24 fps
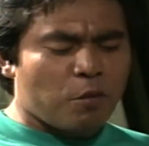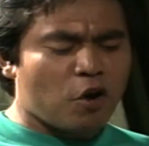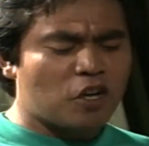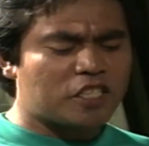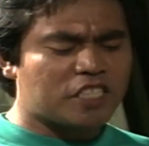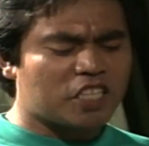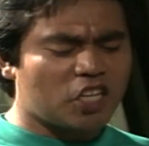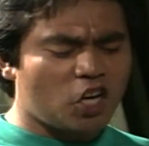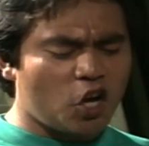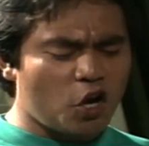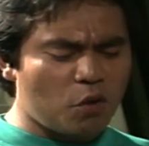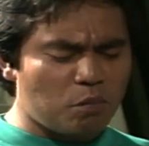
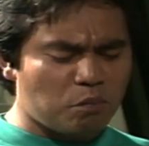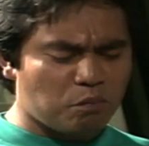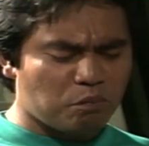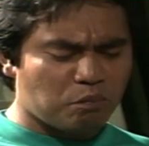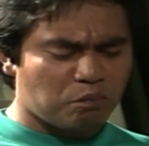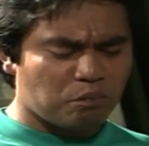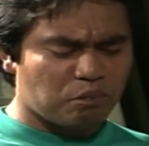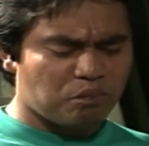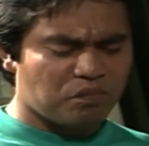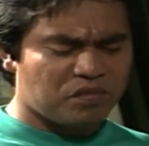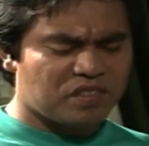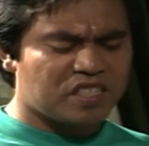Bosan, Om.
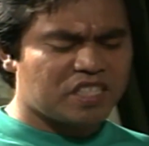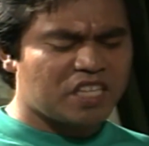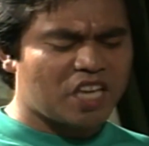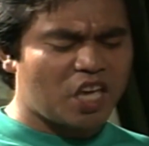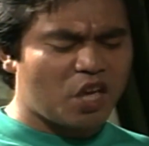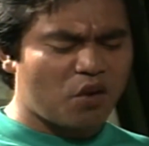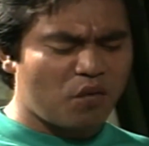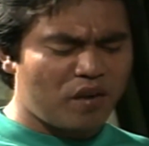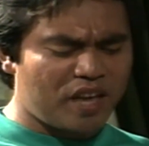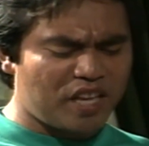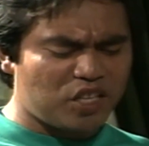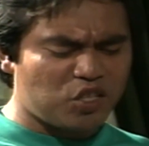
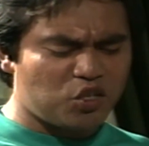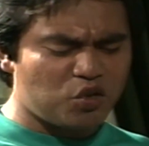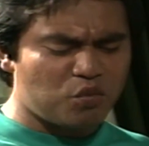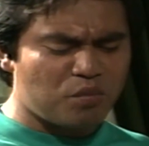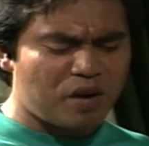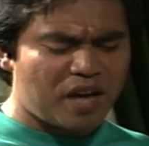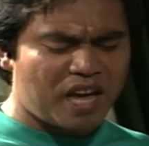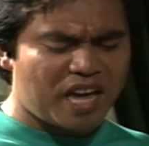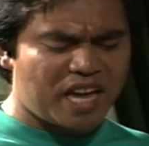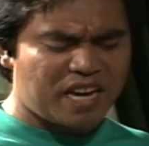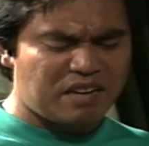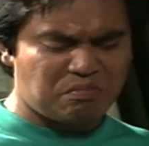Cewek
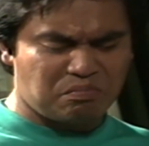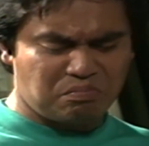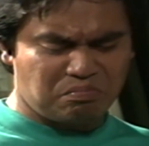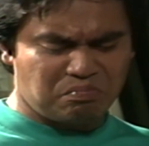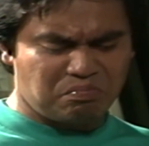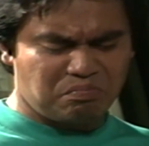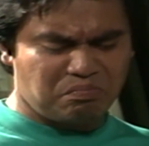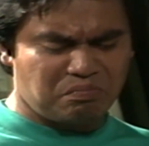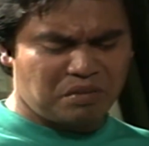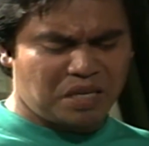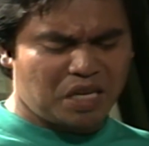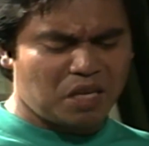cuman
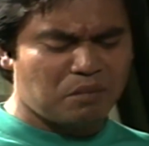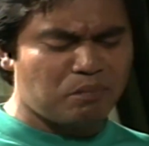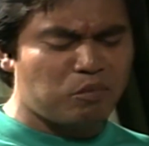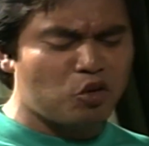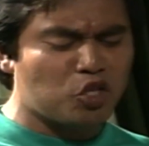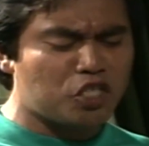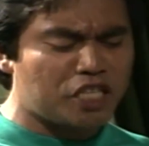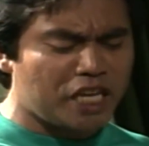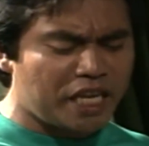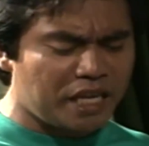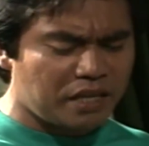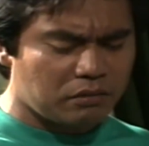bikin
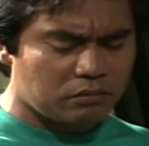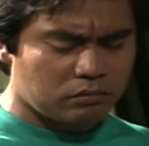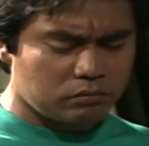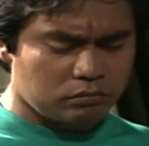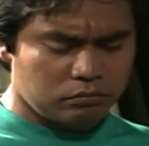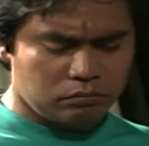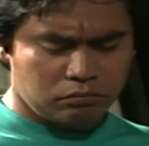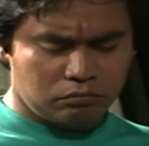pusing.